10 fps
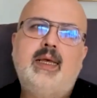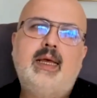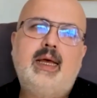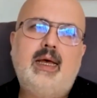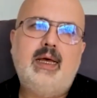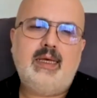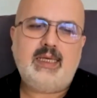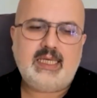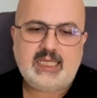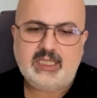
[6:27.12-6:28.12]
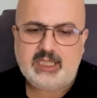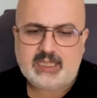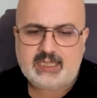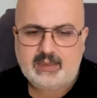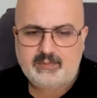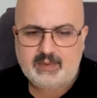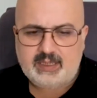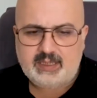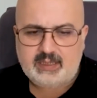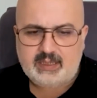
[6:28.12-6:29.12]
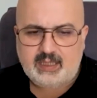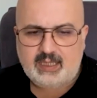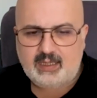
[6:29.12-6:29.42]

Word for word: Ee, ikinci kitabımız e,